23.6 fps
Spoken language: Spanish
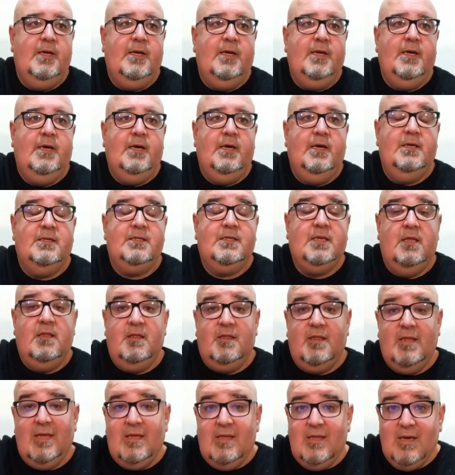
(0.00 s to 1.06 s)
eh,
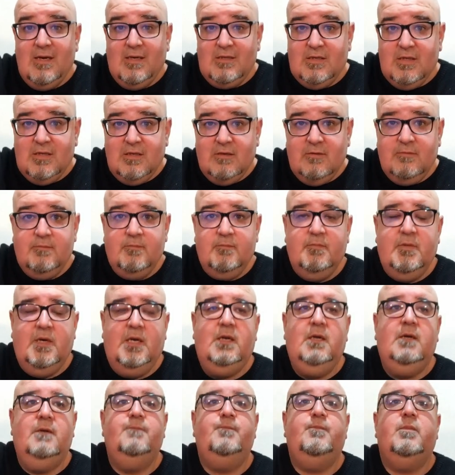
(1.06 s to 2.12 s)
sencillas,
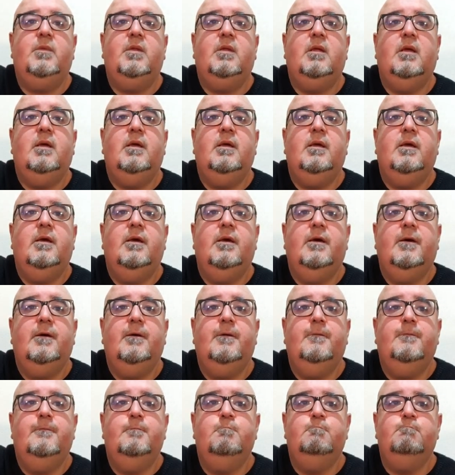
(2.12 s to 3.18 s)
¿vale?
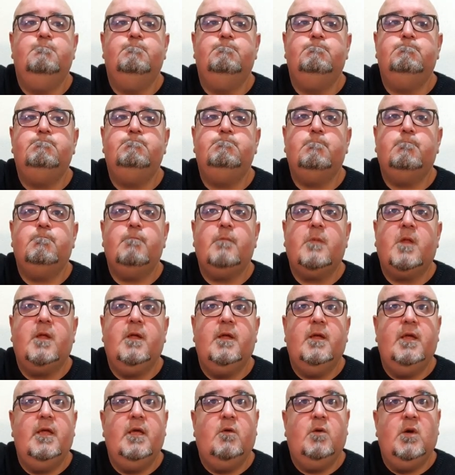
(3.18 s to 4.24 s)
Eh,
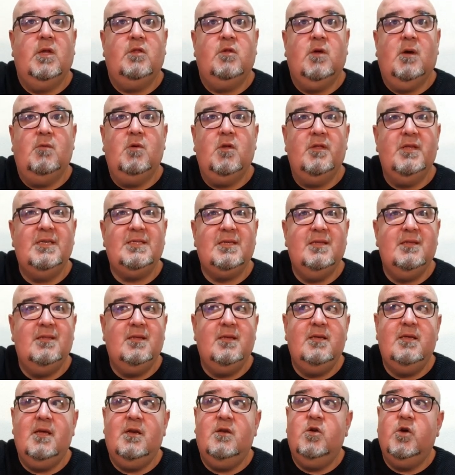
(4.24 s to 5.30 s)
y cuando hablo de
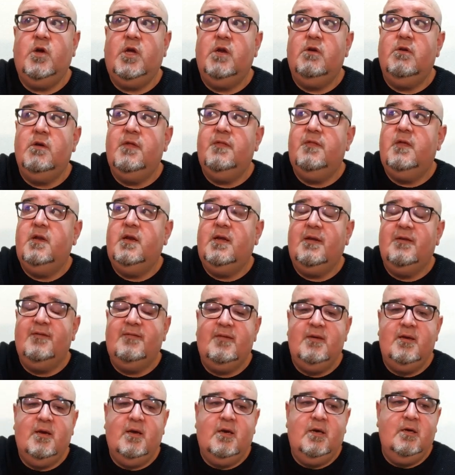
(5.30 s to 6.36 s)
sencillas no quiero decir que
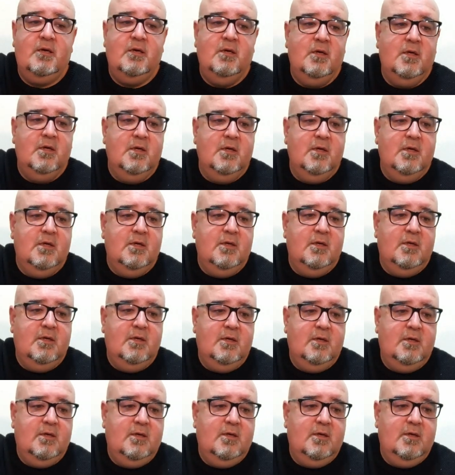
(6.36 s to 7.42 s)
sean
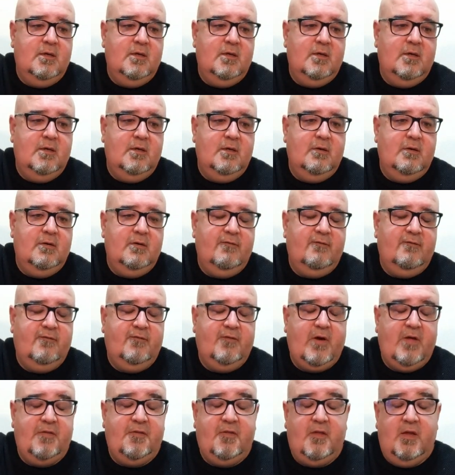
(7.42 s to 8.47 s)
eh,
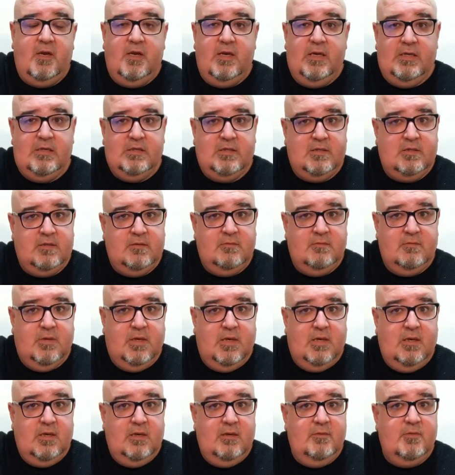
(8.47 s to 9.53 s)
fáciles,
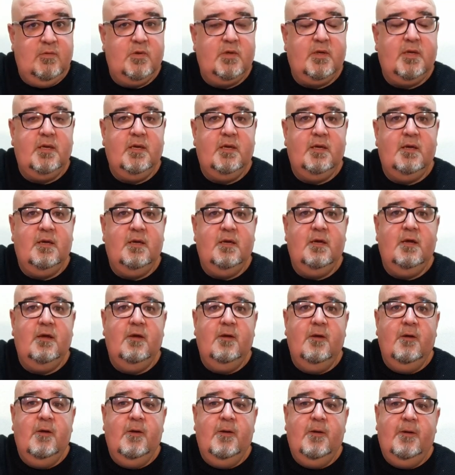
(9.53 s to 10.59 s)
¿vale? Porque
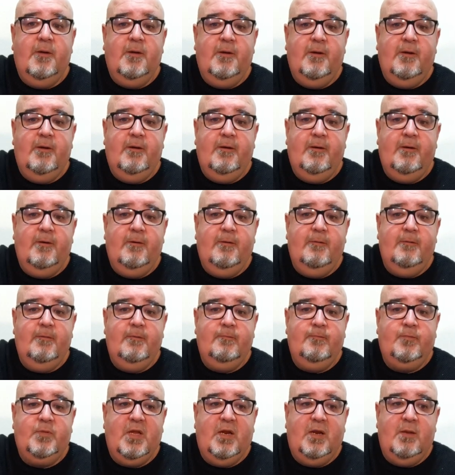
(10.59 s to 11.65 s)

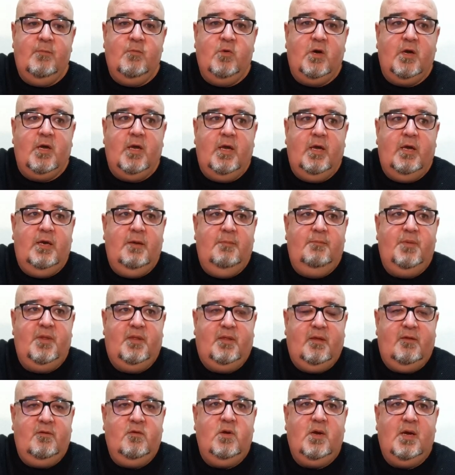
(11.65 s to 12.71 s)
eh, tenemos que ir
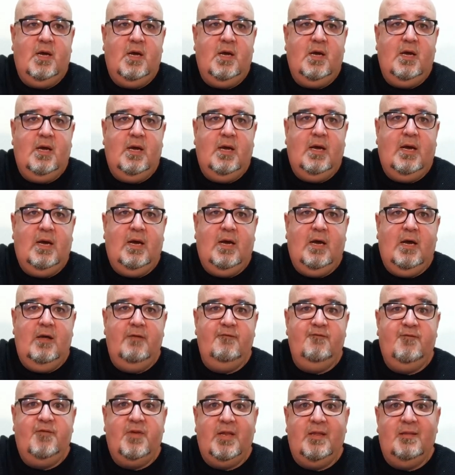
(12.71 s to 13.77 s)
empezando a,
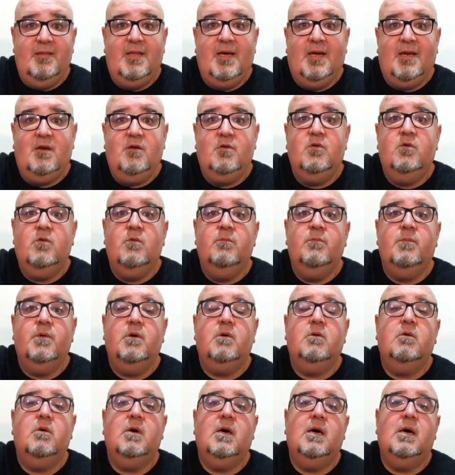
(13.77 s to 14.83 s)
enfrentarnos un
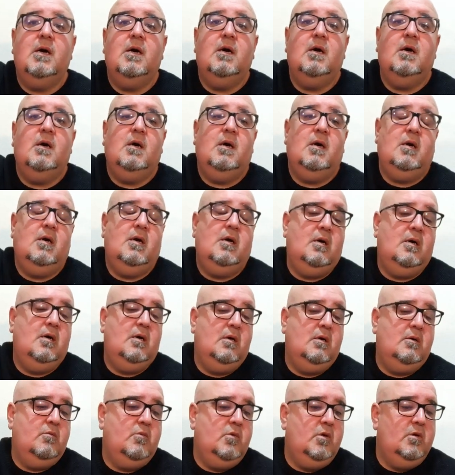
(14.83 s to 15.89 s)
poco
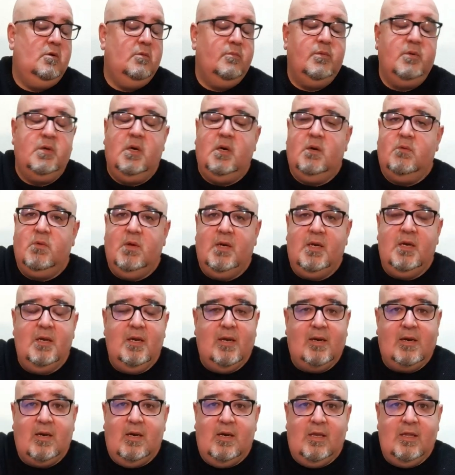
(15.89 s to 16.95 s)
a, bueno, pues a cuál es
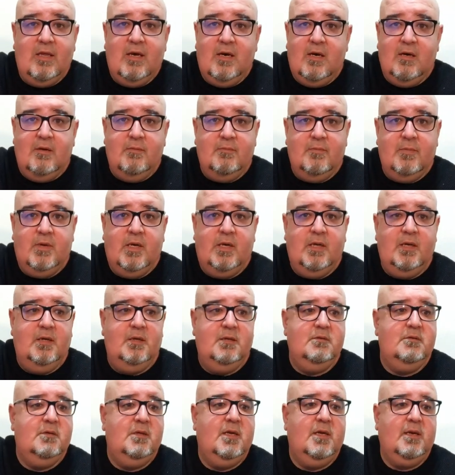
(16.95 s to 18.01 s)
la realidad, ¿vale?
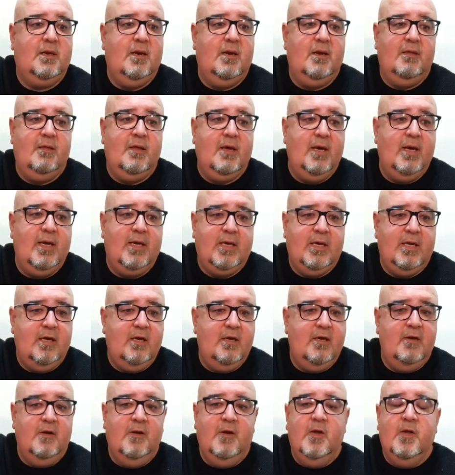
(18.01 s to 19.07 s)
La realidad es
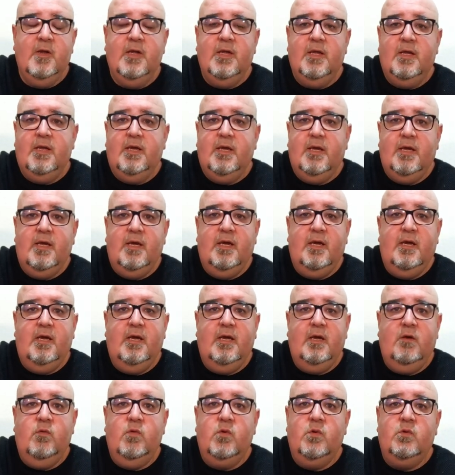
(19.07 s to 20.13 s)
que
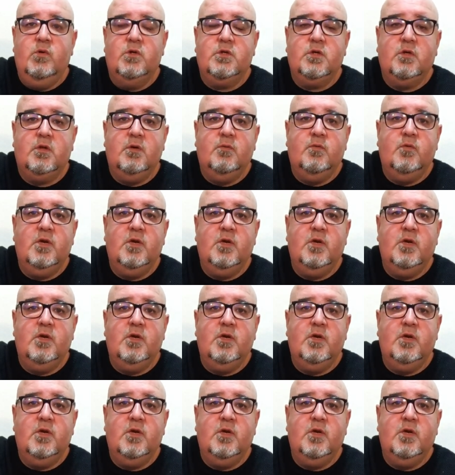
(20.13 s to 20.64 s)
eh, un curso de